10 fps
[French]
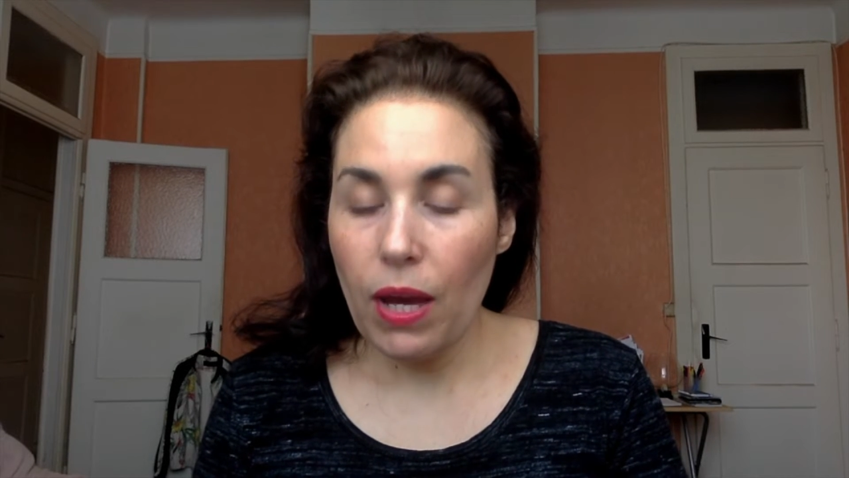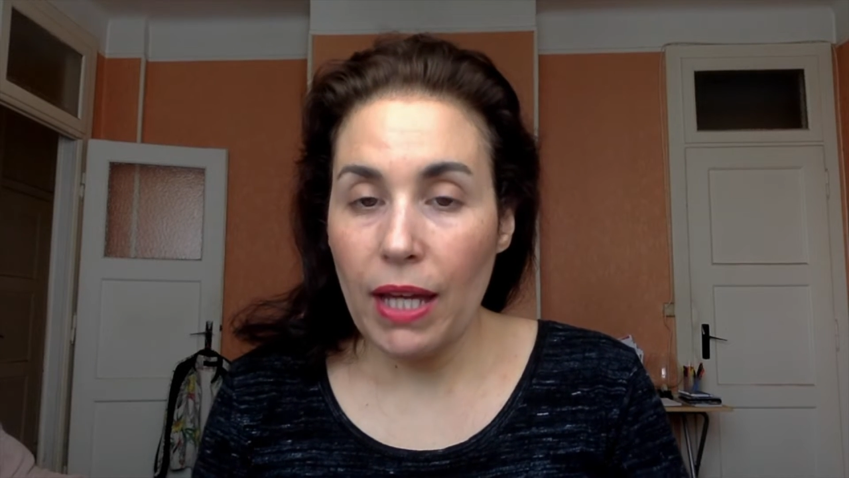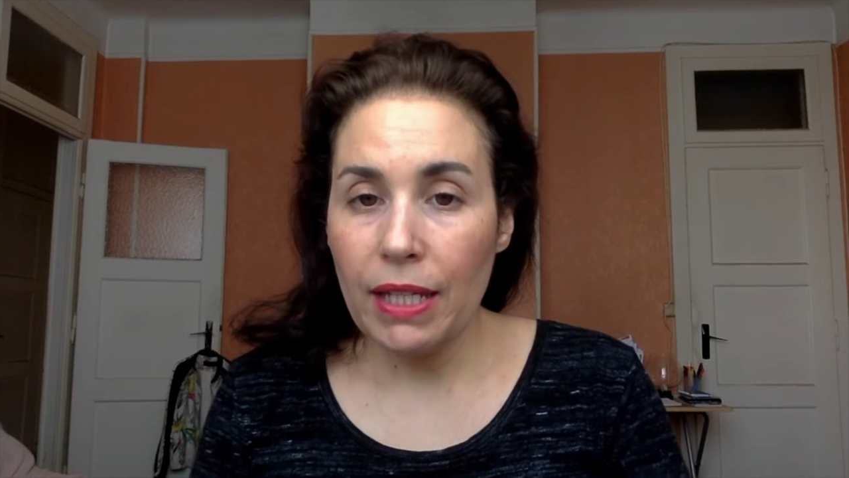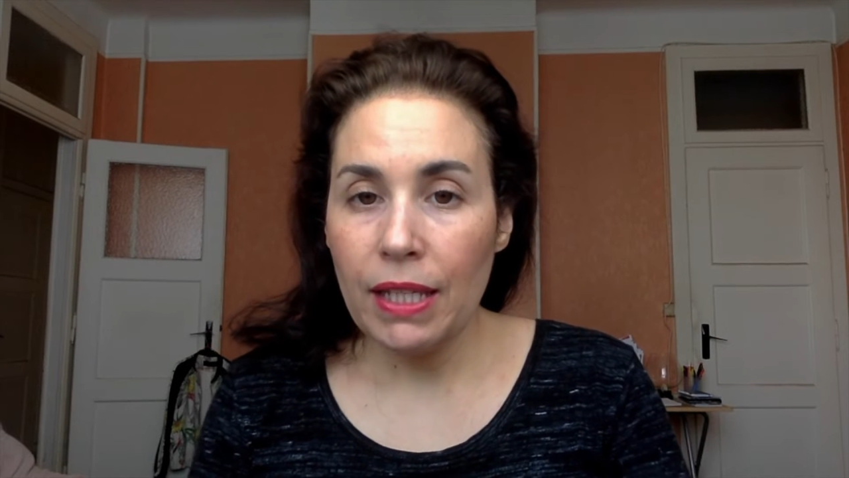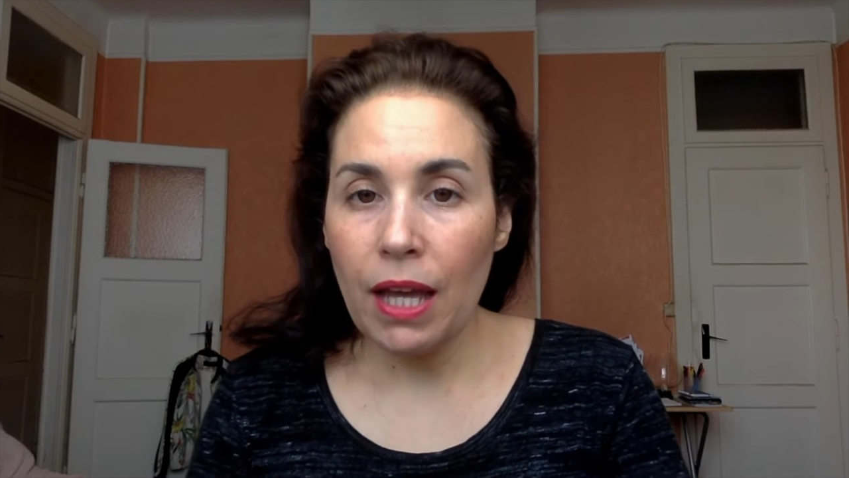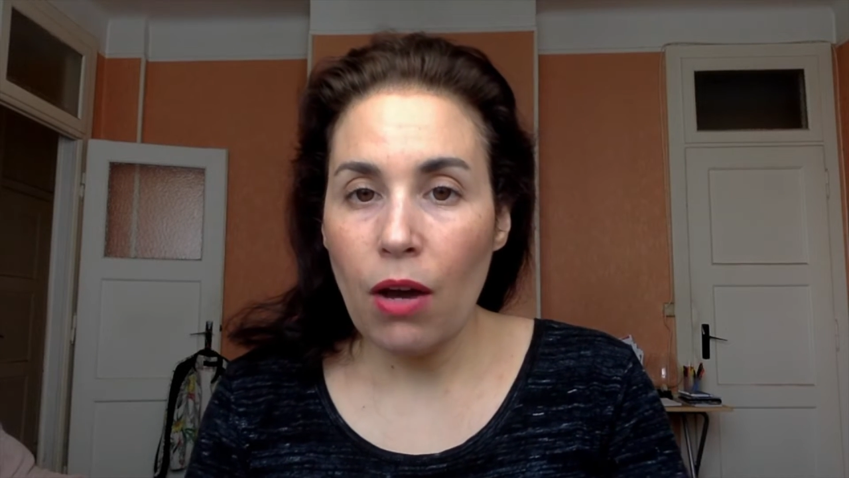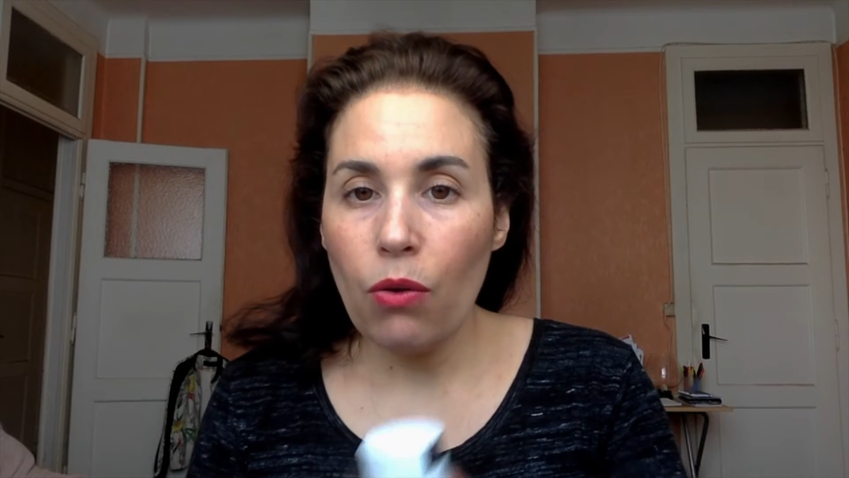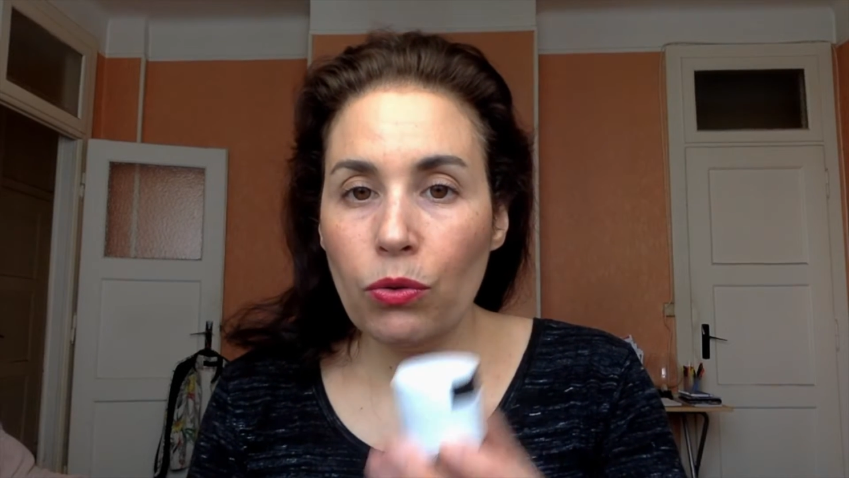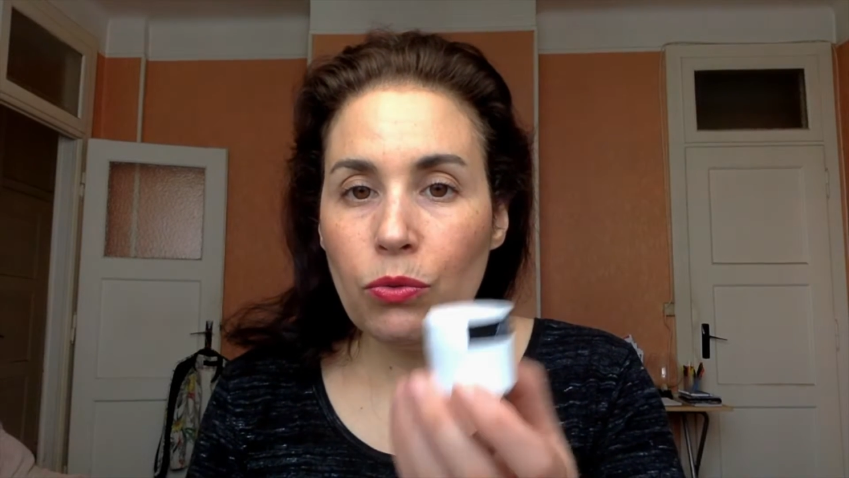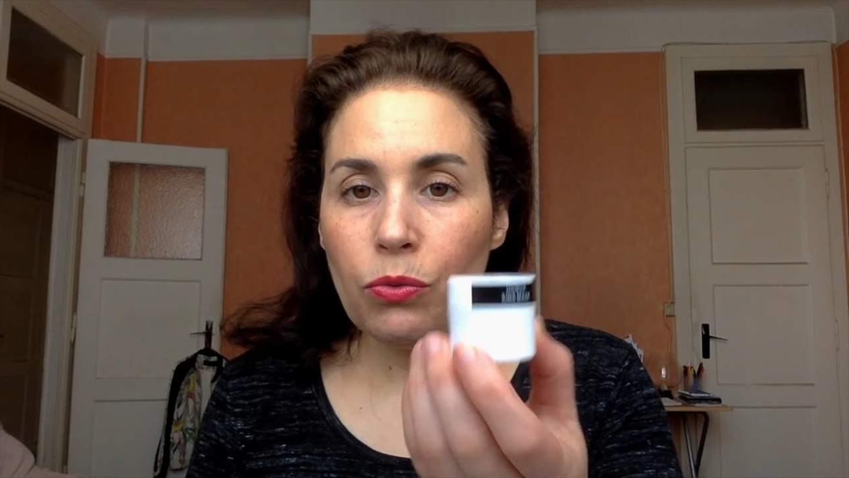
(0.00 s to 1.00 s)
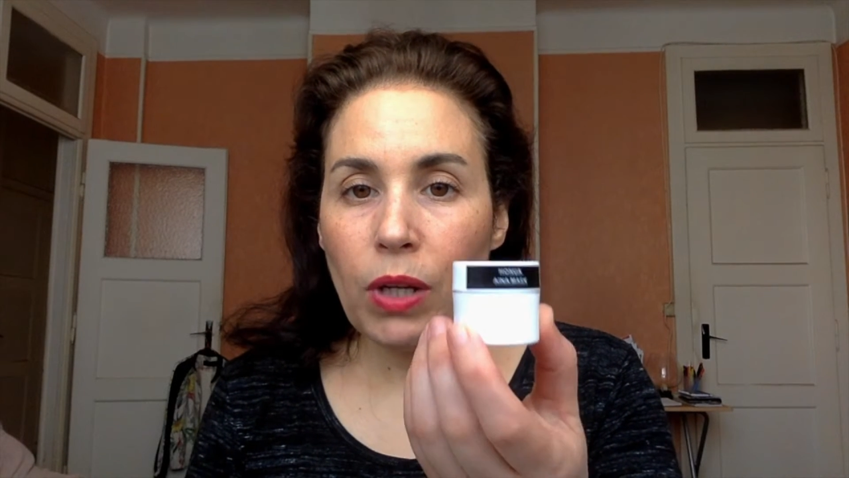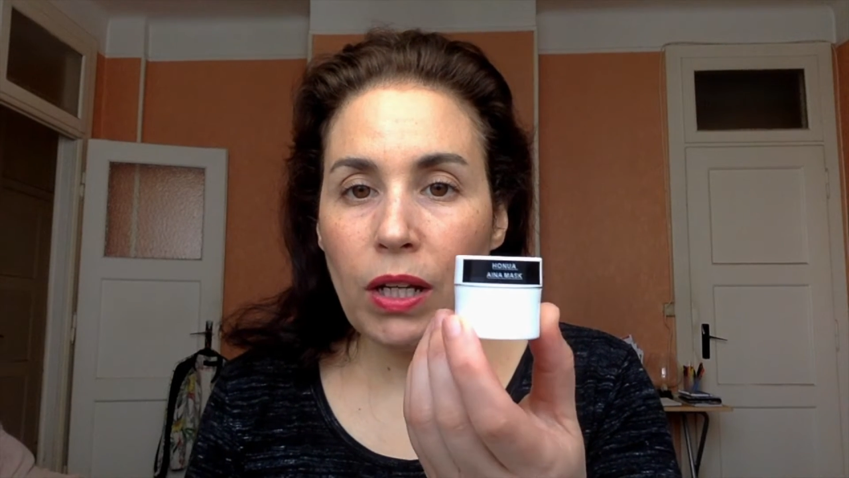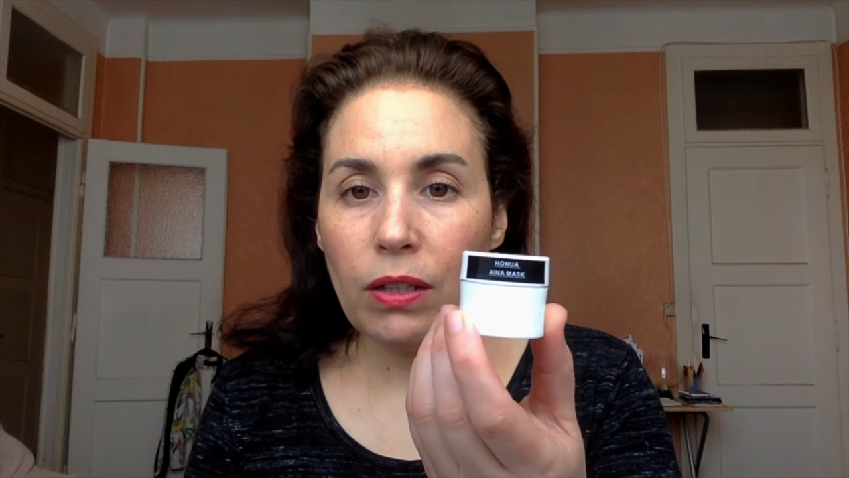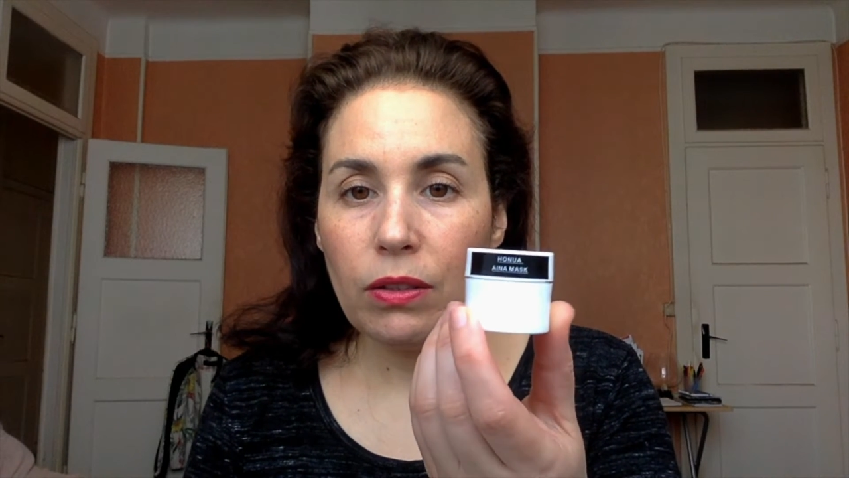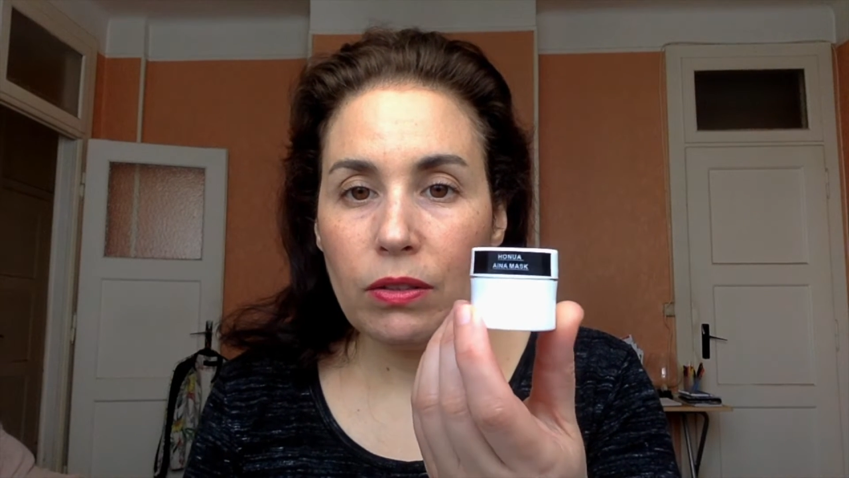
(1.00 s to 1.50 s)
Aina
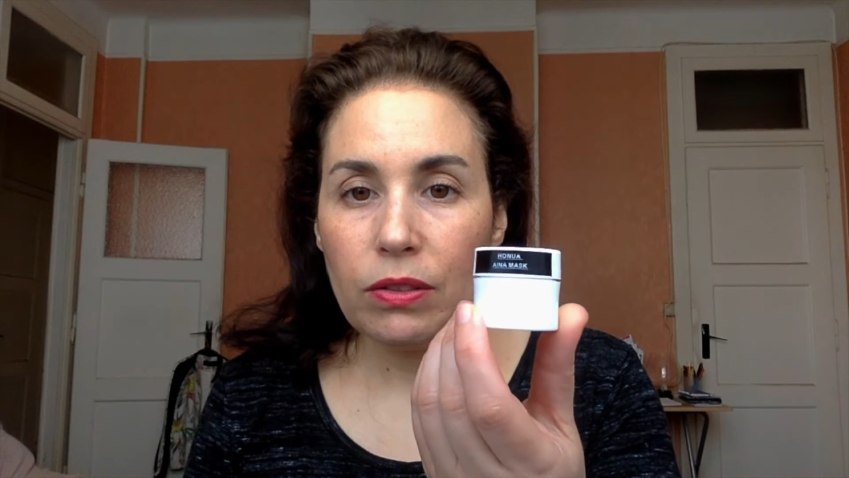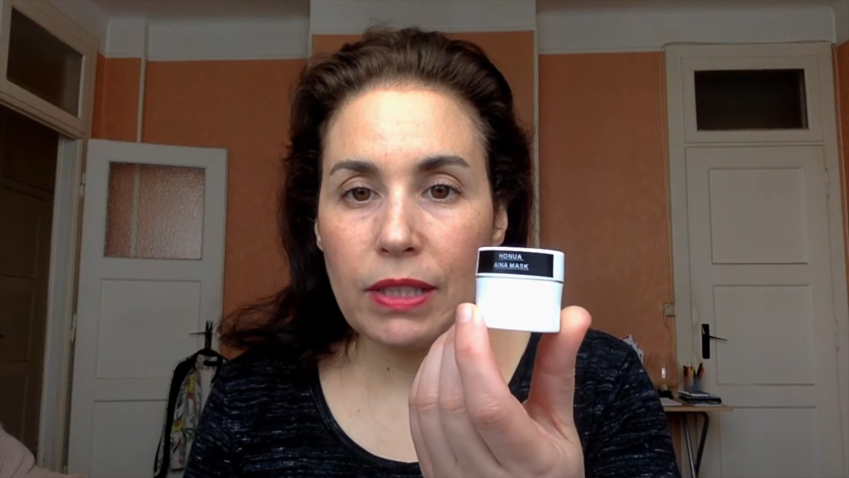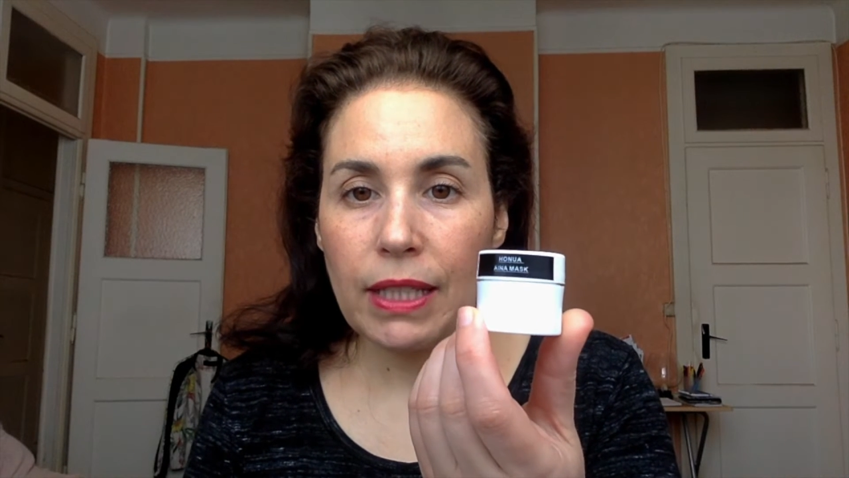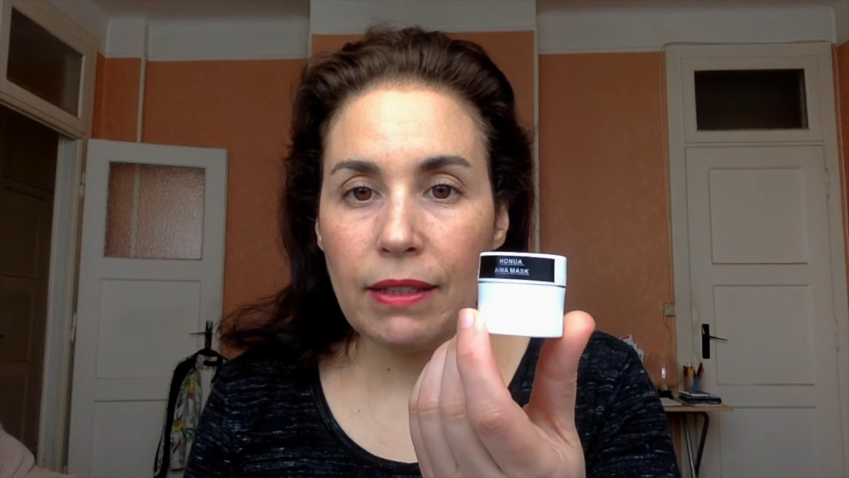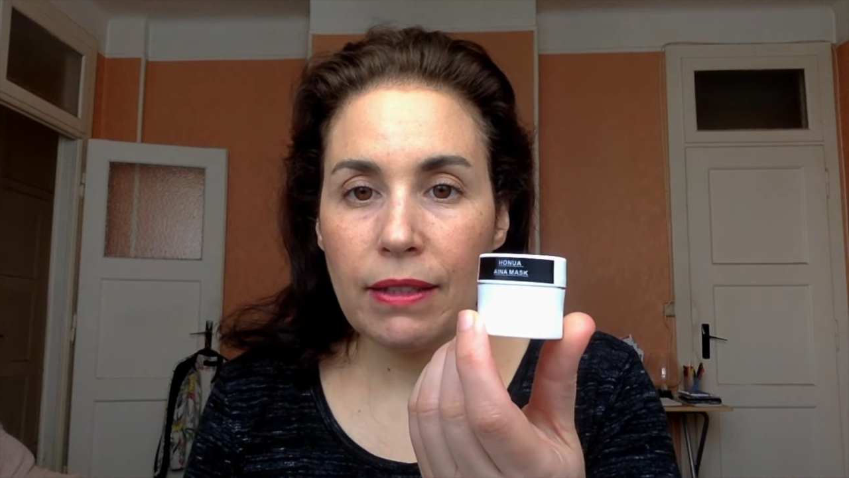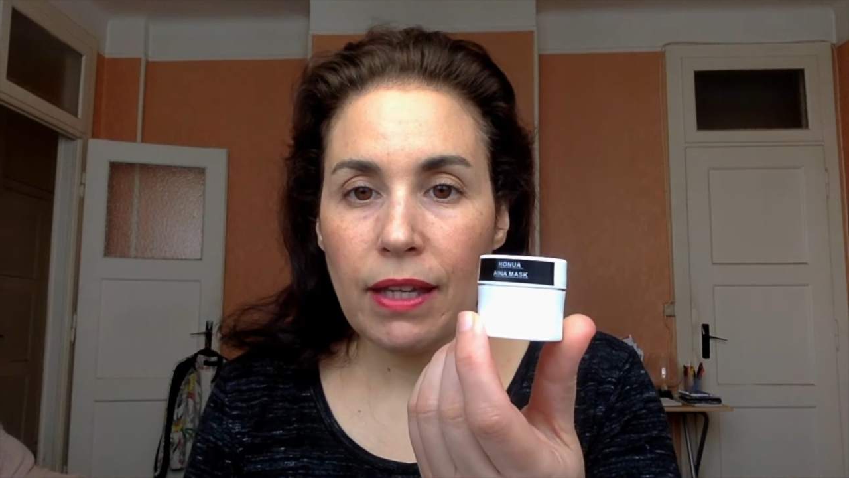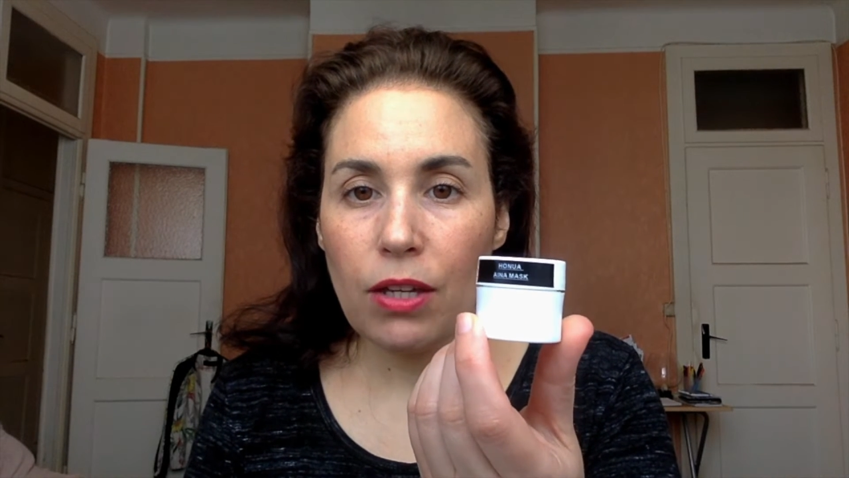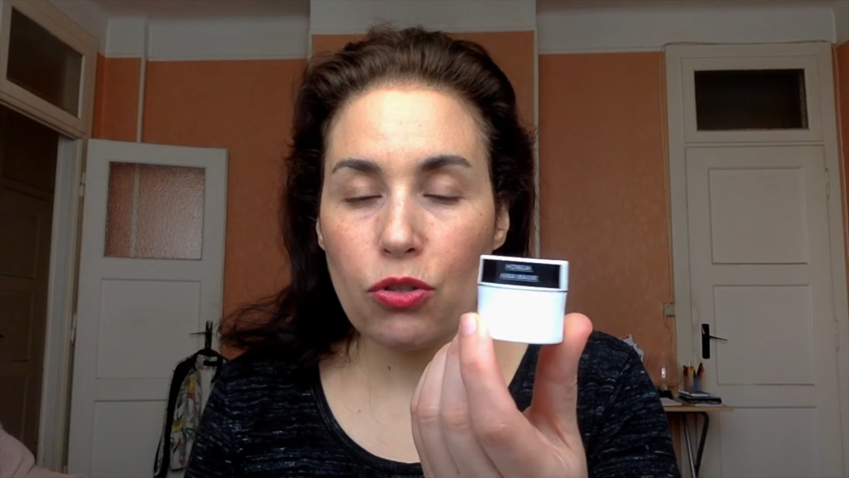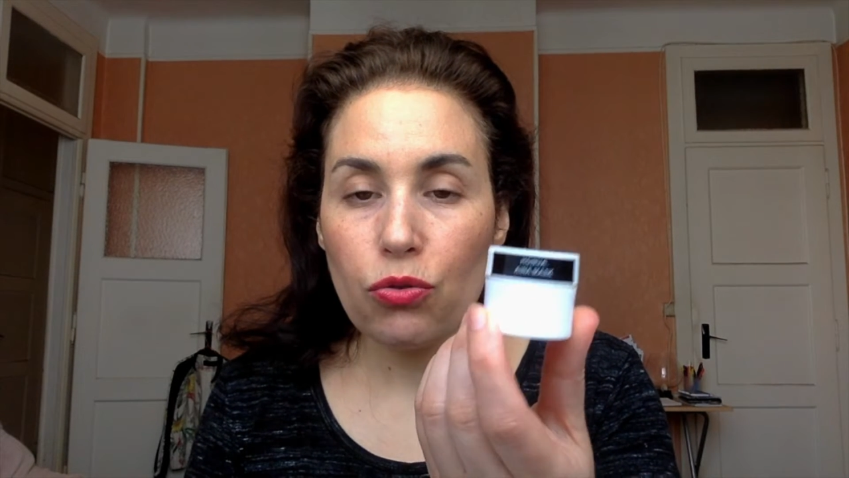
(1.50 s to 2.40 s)
Onua Skincare,